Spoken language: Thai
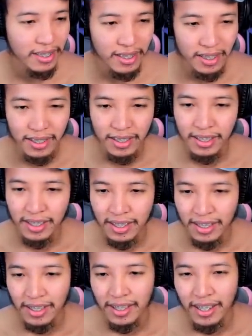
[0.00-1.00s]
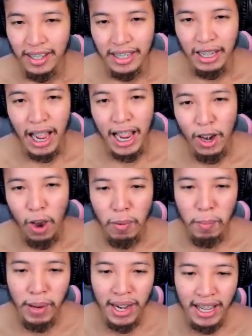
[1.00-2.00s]
โดนจูบ3 รอบแล้วนี่เดี๋ยวให้น้อง
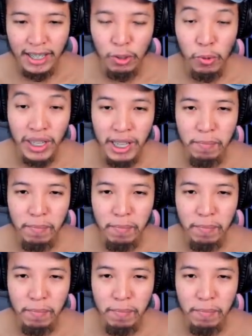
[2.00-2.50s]
มันไปนั่งดู